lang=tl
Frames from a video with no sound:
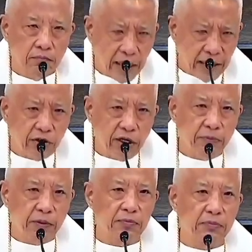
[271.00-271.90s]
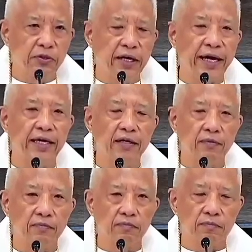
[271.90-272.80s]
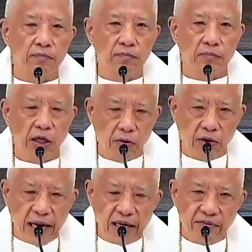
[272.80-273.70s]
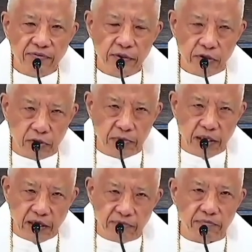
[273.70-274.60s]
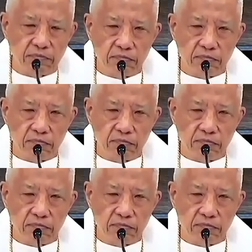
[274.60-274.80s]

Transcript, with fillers: paano dapat mabuhay, how life should be lived.